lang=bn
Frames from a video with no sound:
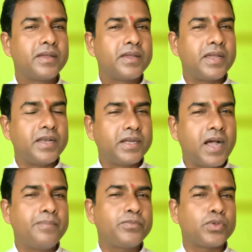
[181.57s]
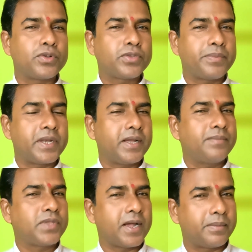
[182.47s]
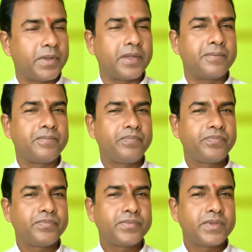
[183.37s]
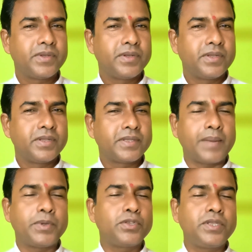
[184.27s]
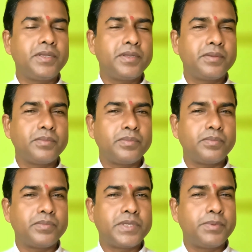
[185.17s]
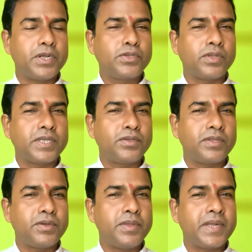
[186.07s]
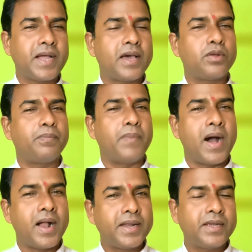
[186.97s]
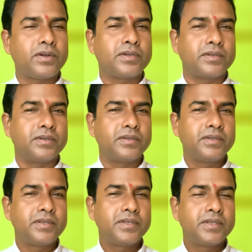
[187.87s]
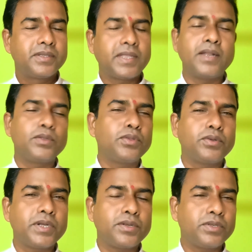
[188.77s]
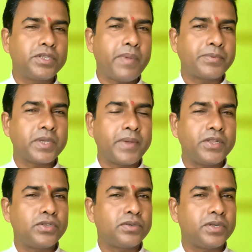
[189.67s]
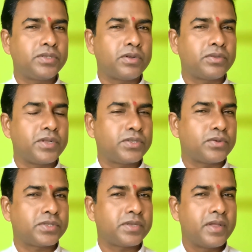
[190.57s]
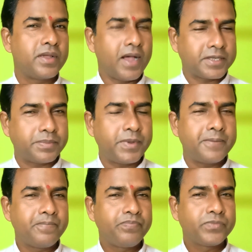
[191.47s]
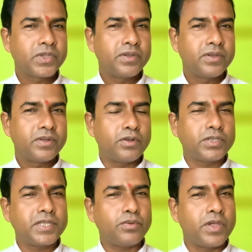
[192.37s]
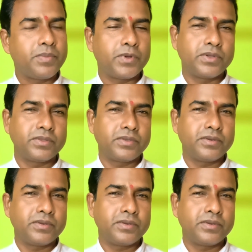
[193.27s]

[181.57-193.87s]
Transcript: ইনকাম সোর্স অফ ইনকাম থাকবে তারপরে যদি জীবনে চলতে চলতে ওই রেখা আরও বাড়ে কখনো তাহলে নতুন করে কোনো কিছু ব্যবসা বাণিজ্য কোনো কিছু অর্থনৈতিক সোর্স আসবে নচেত ওই পর্যন্ত